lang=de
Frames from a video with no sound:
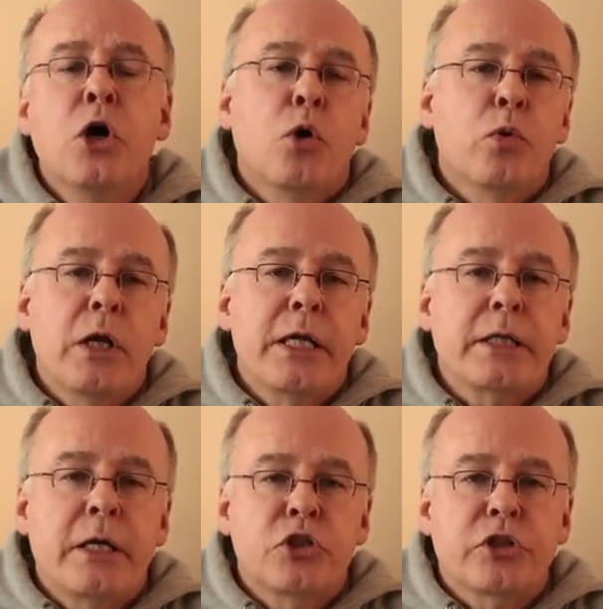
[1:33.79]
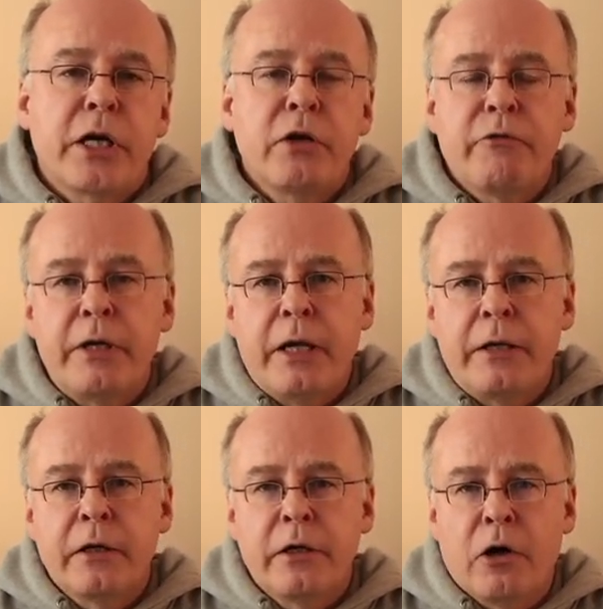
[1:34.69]
oder legt einen Stein auf einen
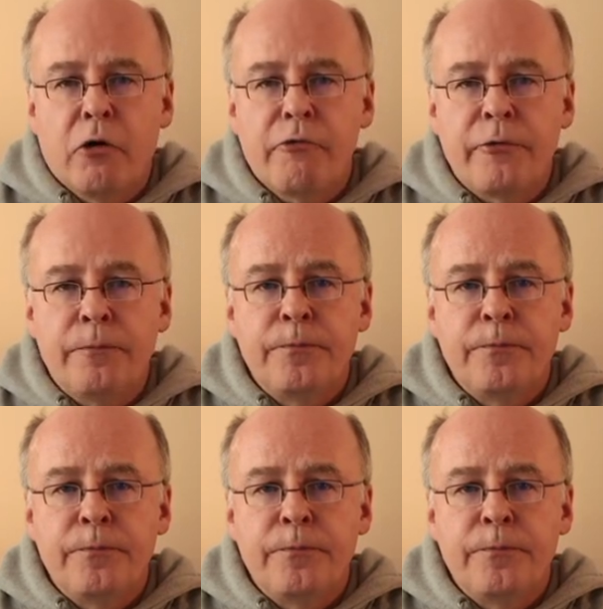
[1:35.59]
anderen Haufen.